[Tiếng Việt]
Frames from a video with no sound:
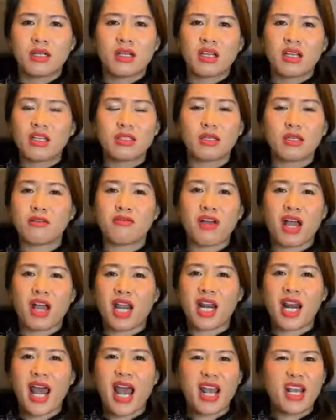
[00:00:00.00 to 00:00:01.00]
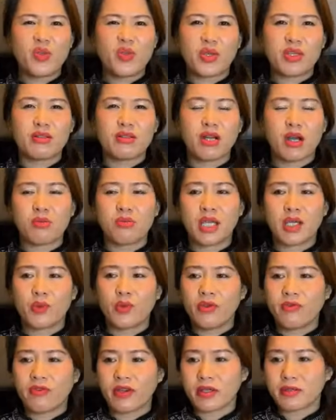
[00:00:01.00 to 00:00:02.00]
cái từ vặn lái thì dương không hiểu
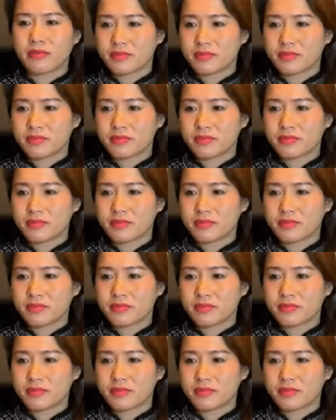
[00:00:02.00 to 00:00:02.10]
quý vị